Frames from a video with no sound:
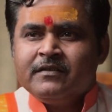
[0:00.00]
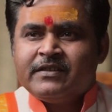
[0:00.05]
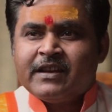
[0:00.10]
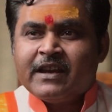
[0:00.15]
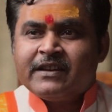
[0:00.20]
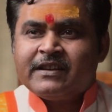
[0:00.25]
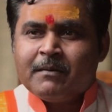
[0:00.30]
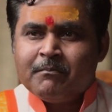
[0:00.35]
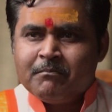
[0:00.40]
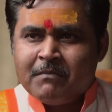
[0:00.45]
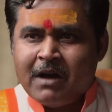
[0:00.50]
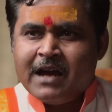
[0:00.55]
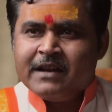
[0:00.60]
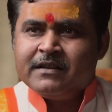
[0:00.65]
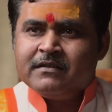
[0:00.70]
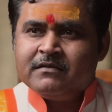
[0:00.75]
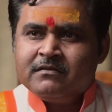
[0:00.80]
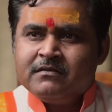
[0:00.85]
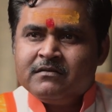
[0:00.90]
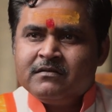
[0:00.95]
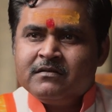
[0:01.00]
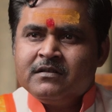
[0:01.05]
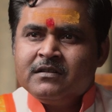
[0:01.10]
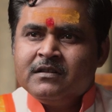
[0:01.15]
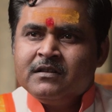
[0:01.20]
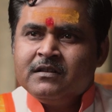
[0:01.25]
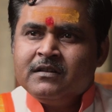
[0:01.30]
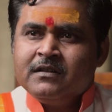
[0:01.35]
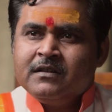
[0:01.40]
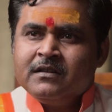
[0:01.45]
ससम्मान
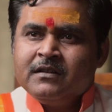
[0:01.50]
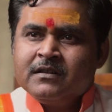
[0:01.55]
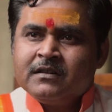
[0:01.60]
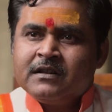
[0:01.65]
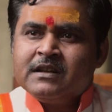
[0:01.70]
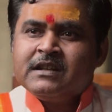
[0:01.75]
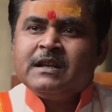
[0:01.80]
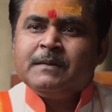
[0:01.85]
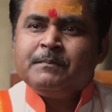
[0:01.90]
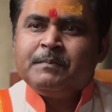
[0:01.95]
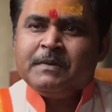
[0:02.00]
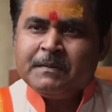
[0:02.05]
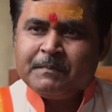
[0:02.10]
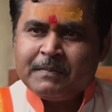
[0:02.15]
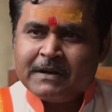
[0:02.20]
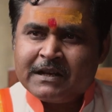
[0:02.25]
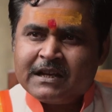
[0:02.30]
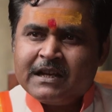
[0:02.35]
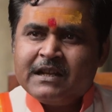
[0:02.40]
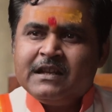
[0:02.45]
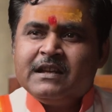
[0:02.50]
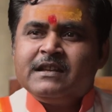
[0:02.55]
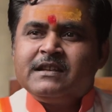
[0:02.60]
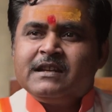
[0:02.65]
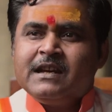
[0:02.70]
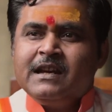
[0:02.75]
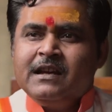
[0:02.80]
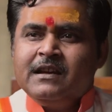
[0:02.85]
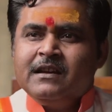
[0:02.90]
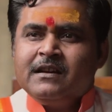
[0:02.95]
किसी पीपल के
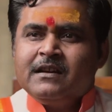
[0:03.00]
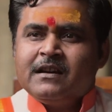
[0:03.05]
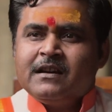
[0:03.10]
नीचे